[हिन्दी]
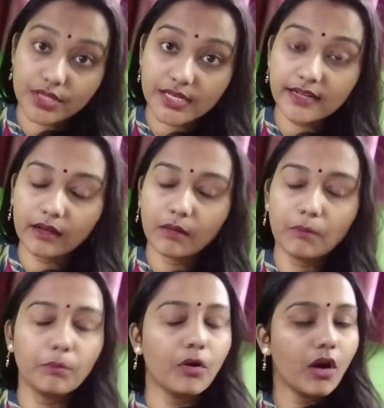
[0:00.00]
रिज़ल्ट
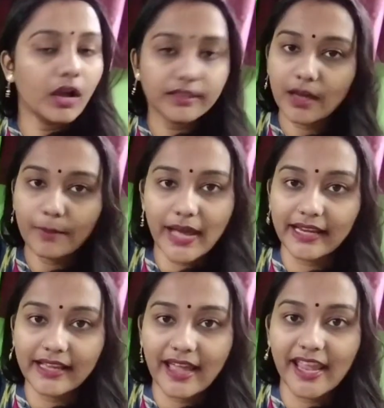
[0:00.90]
बहुत
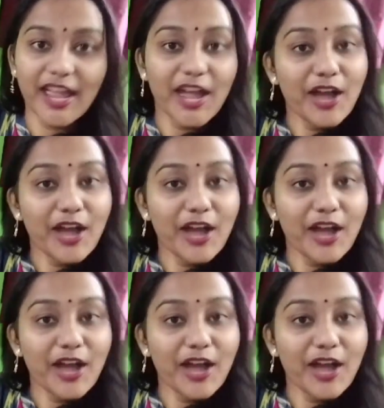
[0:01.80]
कमाल का है